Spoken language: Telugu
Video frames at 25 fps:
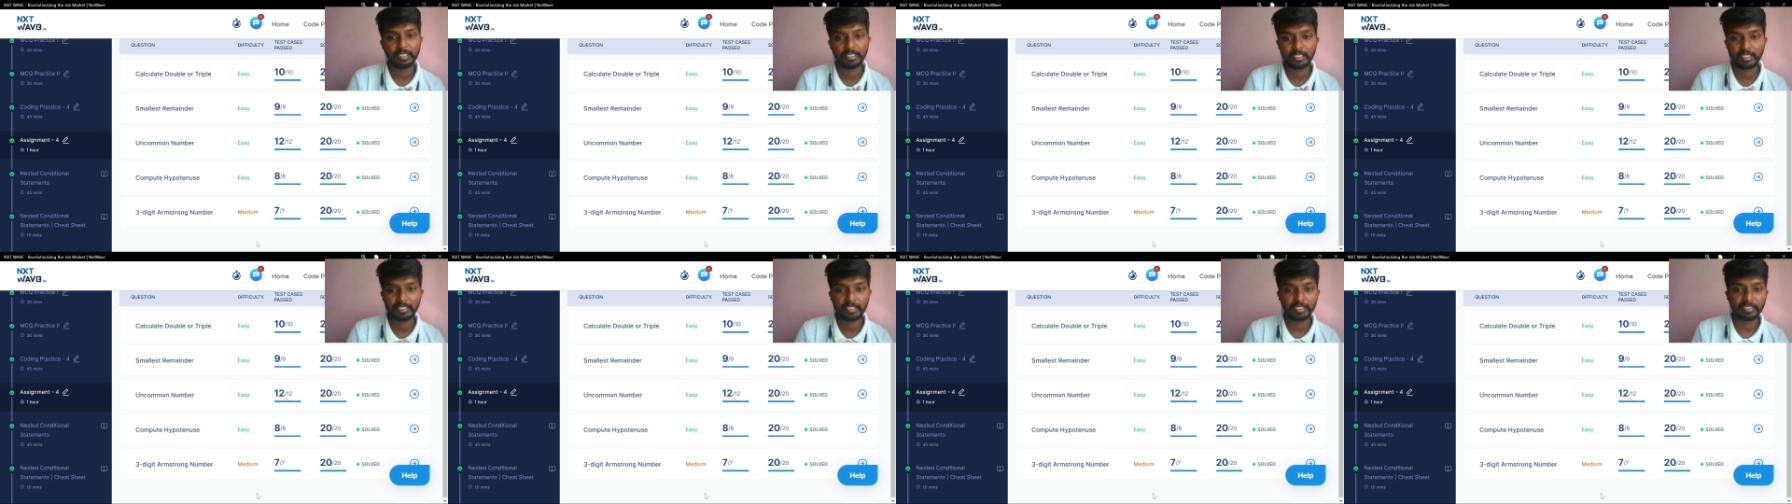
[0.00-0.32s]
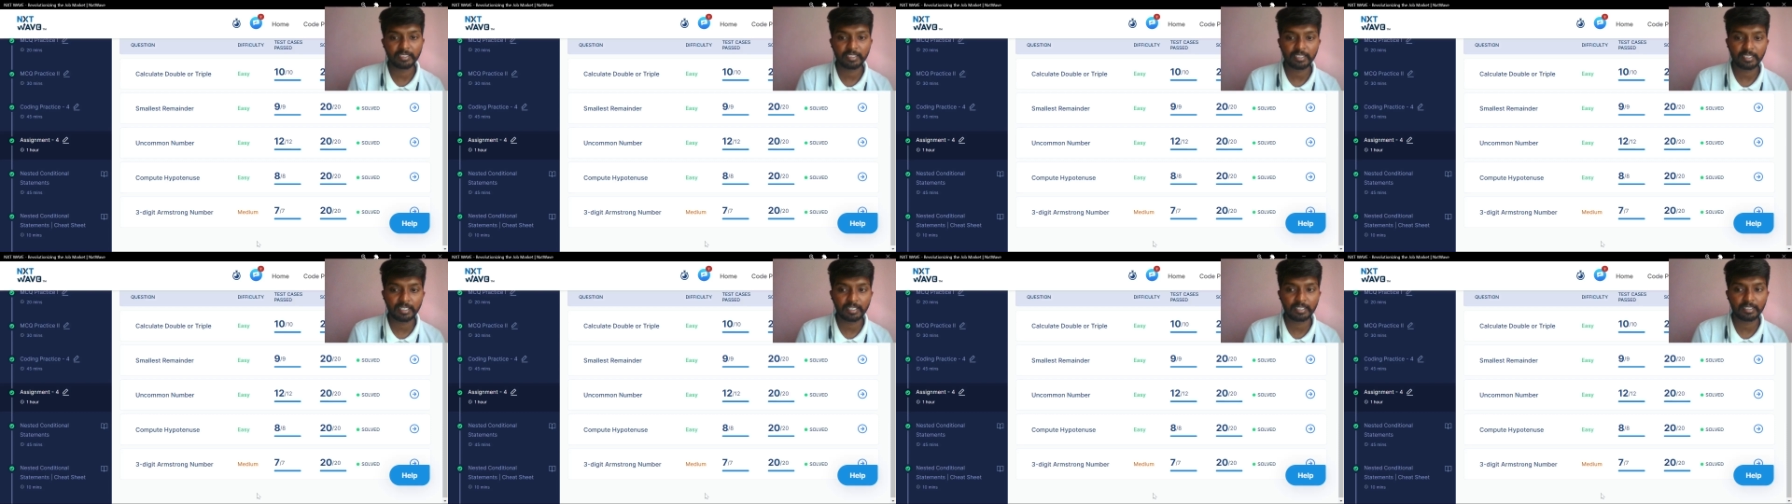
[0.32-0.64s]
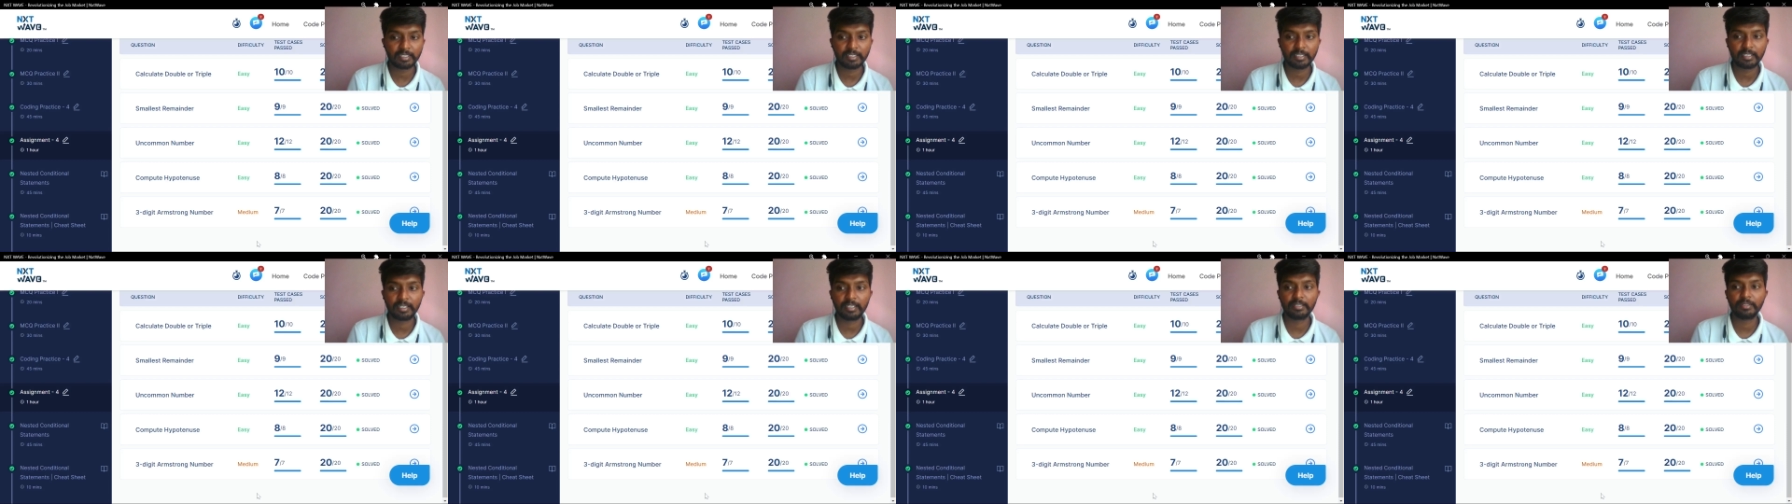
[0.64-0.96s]
ఇది అదైతే
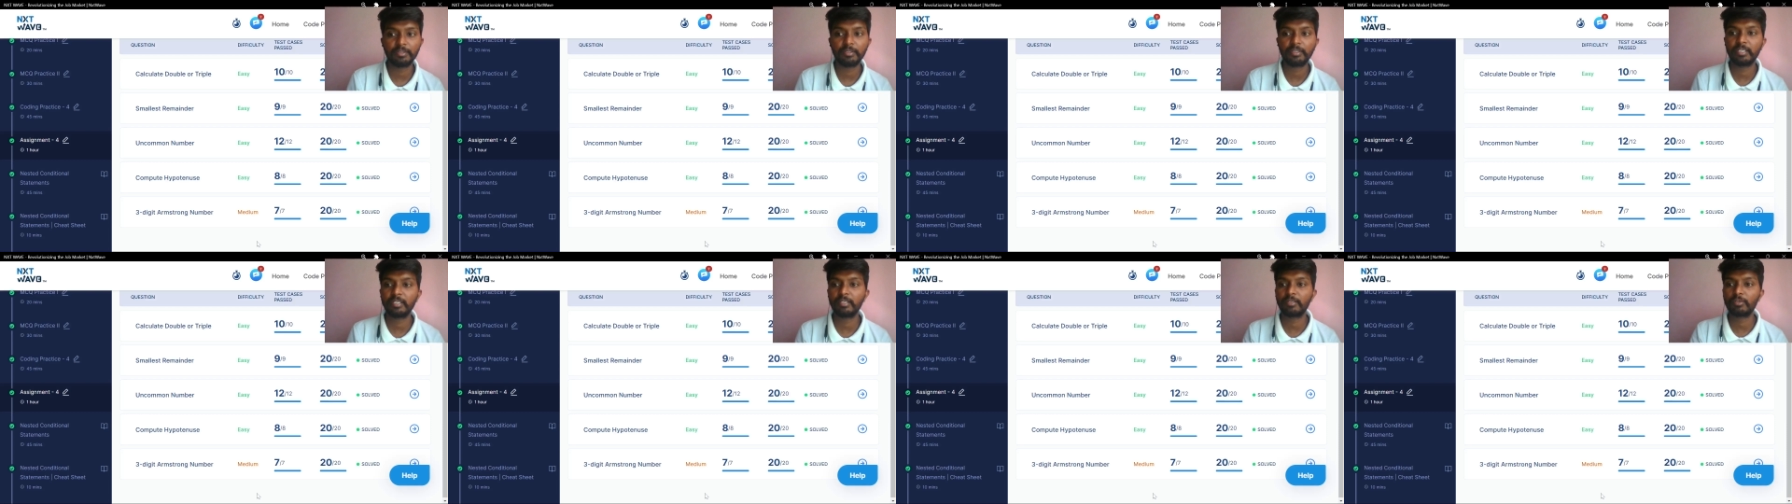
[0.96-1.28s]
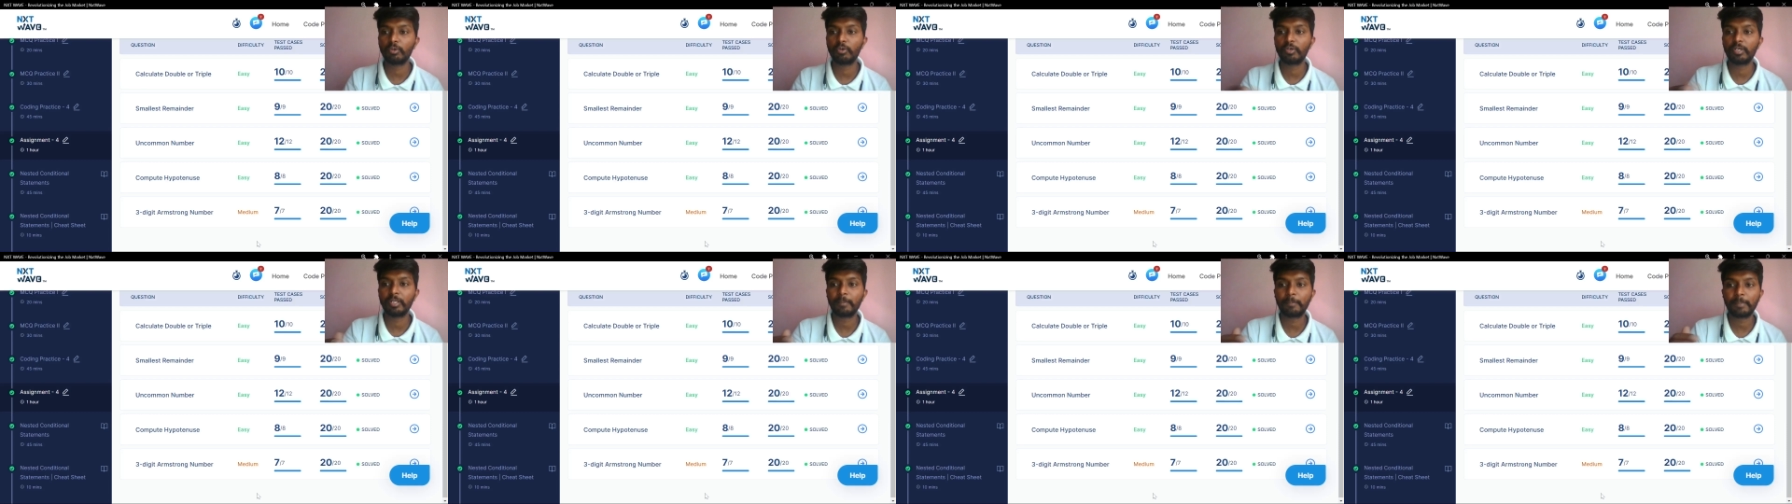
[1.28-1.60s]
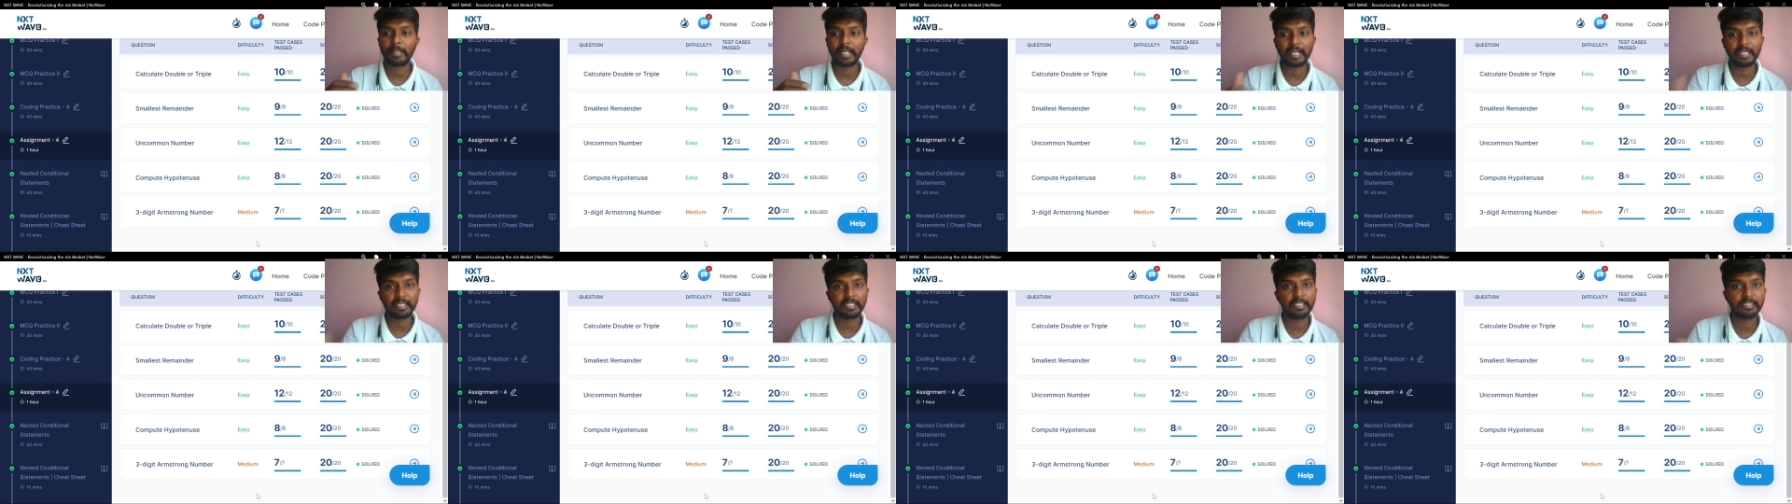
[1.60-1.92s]
కరెక్ట్ కాదు నేను
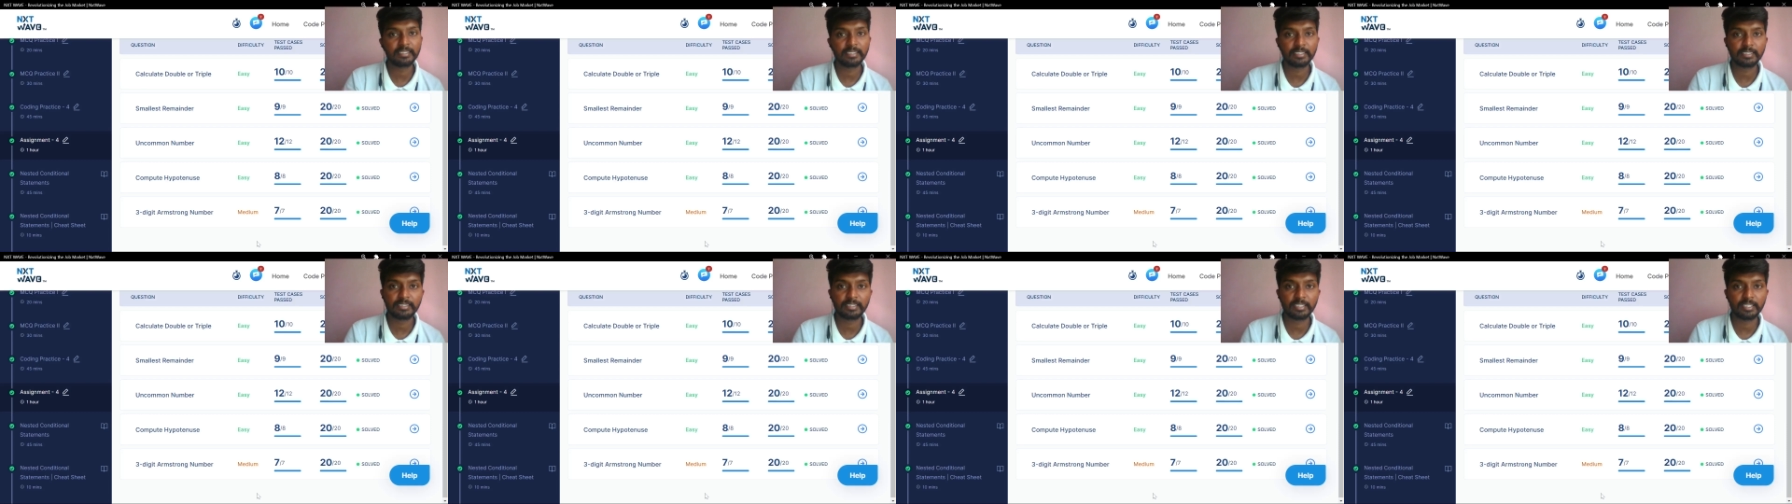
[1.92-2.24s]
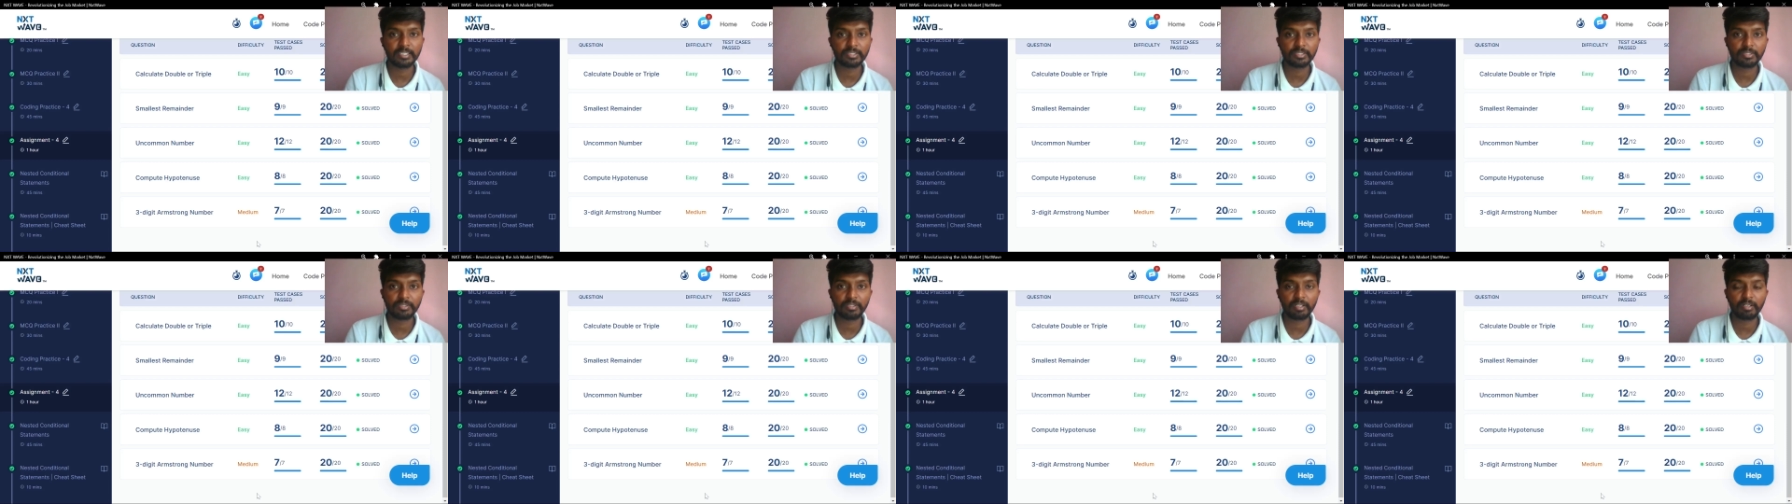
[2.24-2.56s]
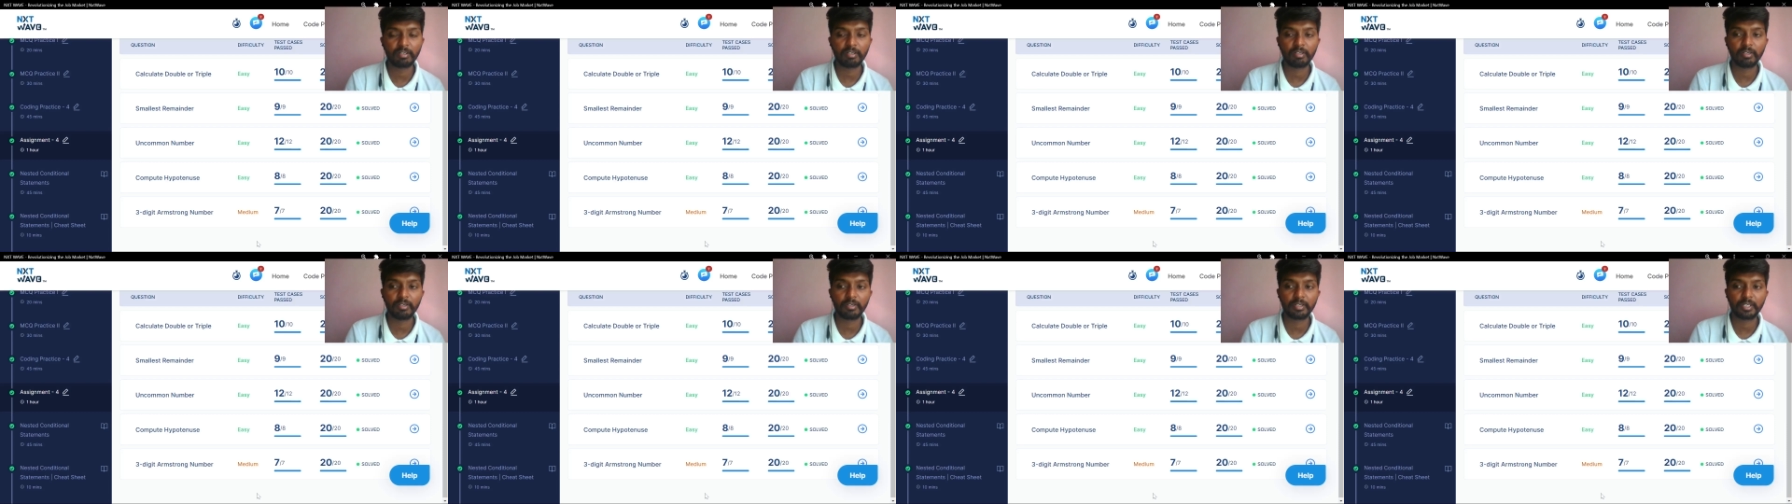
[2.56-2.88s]
కోడింగ్ ప్రాక్టీసెస్
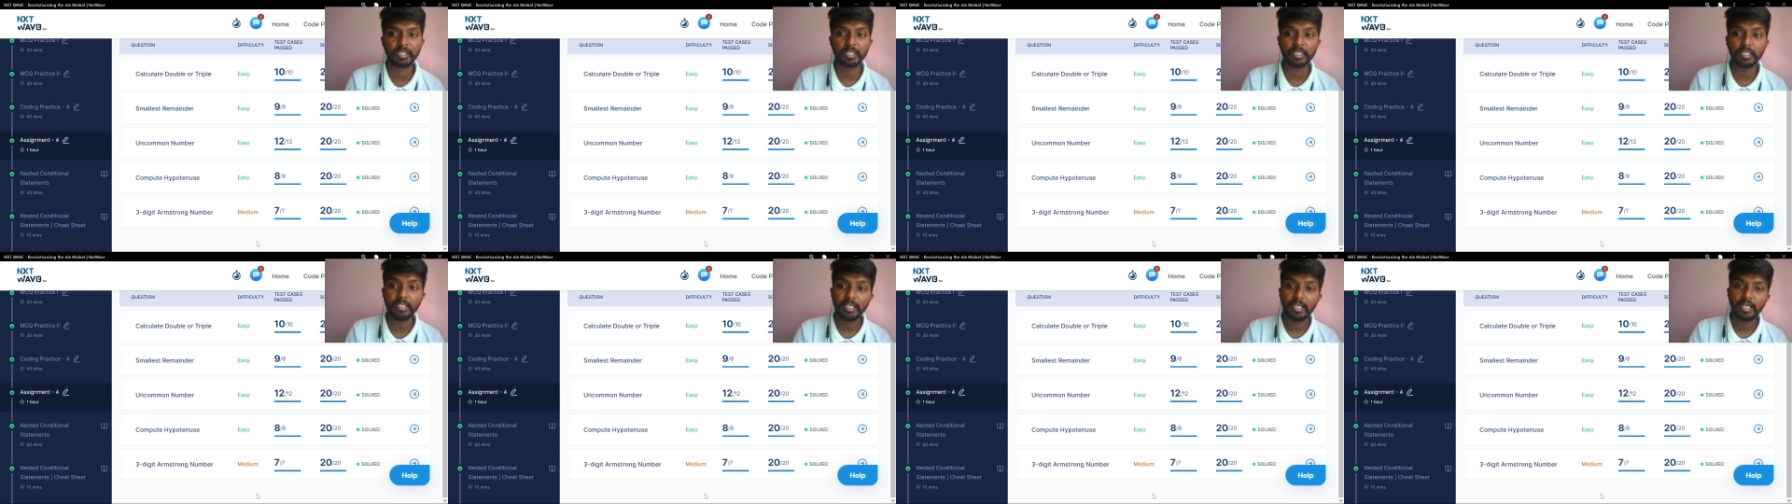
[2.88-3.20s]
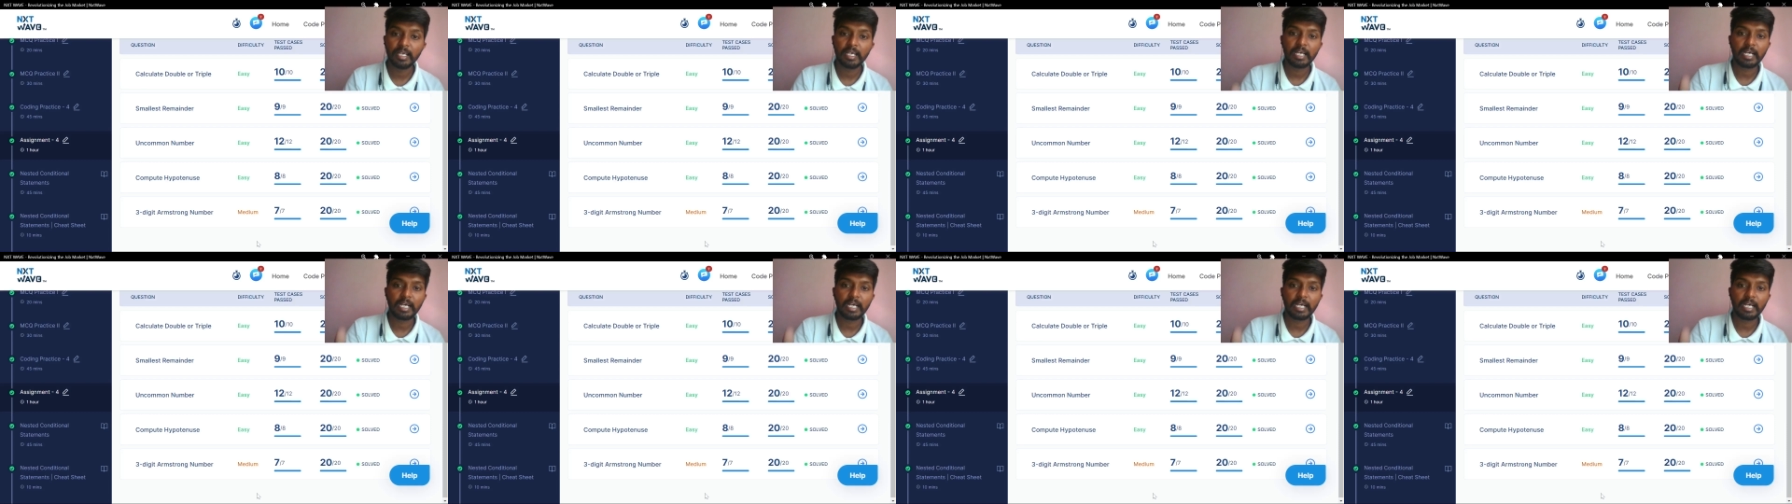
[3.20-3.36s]
చేస్తున్నా కాబట్టి